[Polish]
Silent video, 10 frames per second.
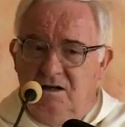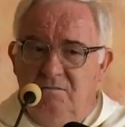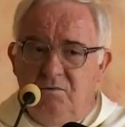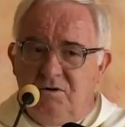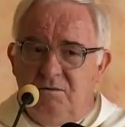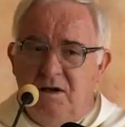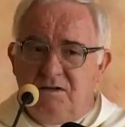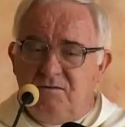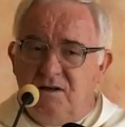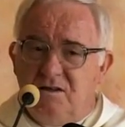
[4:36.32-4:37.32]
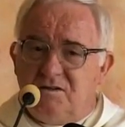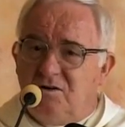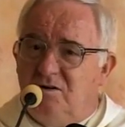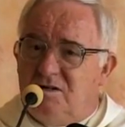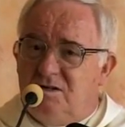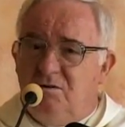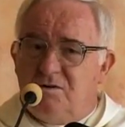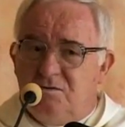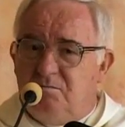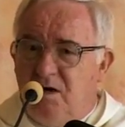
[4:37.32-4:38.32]
I proszę Państwa, się skończyło
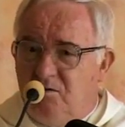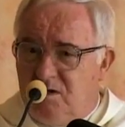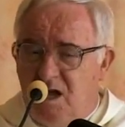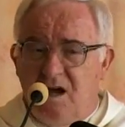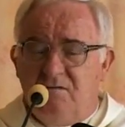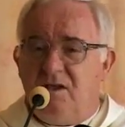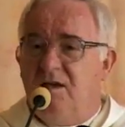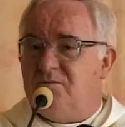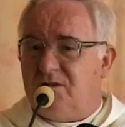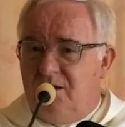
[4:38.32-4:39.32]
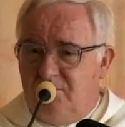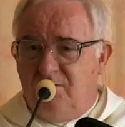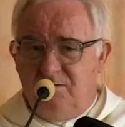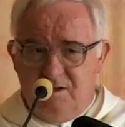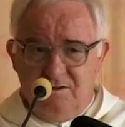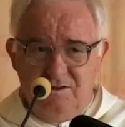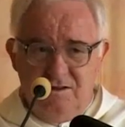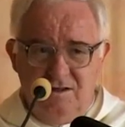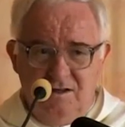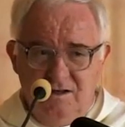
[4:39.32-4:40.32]
zupełnie jak w kiepskiej
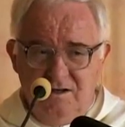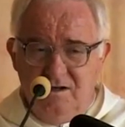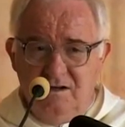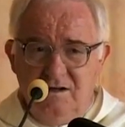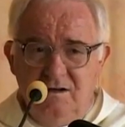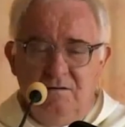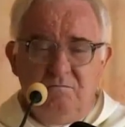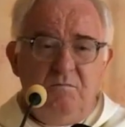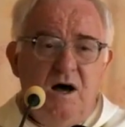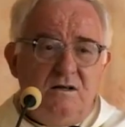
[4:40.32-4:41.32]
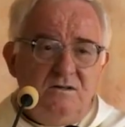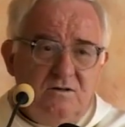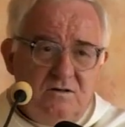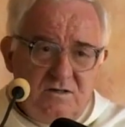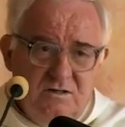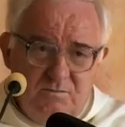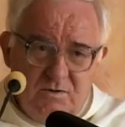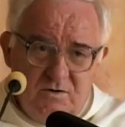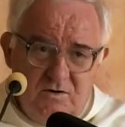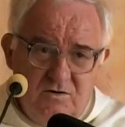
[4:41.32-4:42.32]
powieści. Bardzo
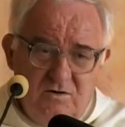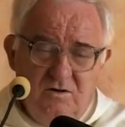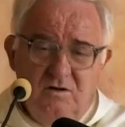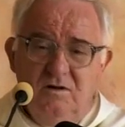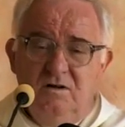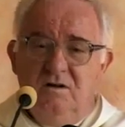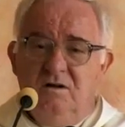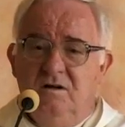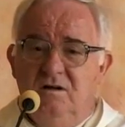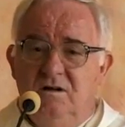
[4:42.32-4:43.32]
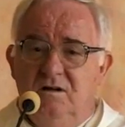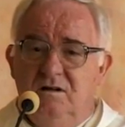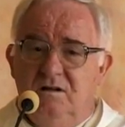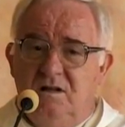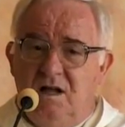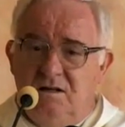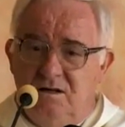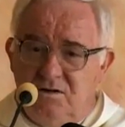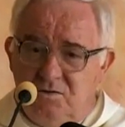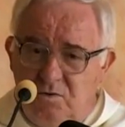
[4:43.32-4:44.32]
szybko y,
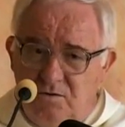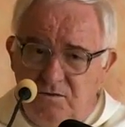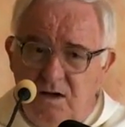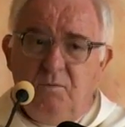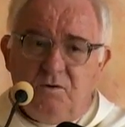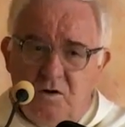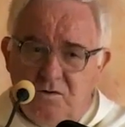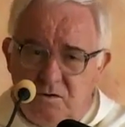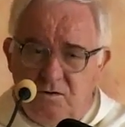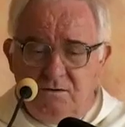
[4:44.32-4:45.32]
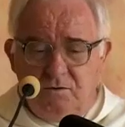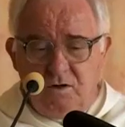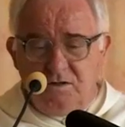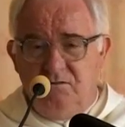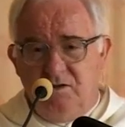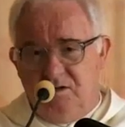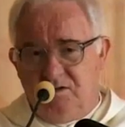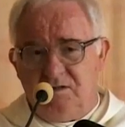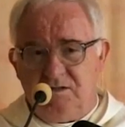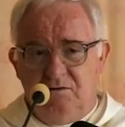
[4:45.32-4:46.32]
ten człowiek, bo rozwód oczywiście
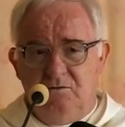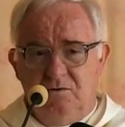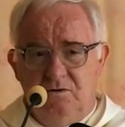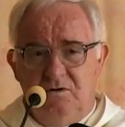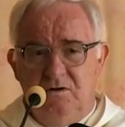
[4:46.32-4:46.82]
został y,